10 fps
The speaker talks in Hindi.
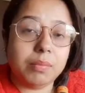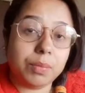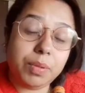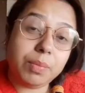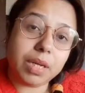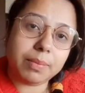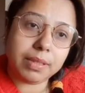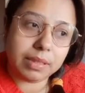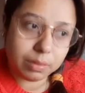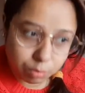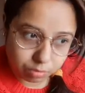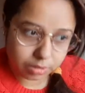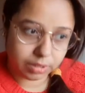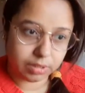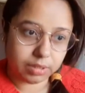मम्मी बार बार ये बोल
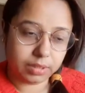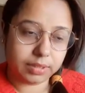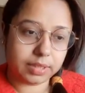रही थी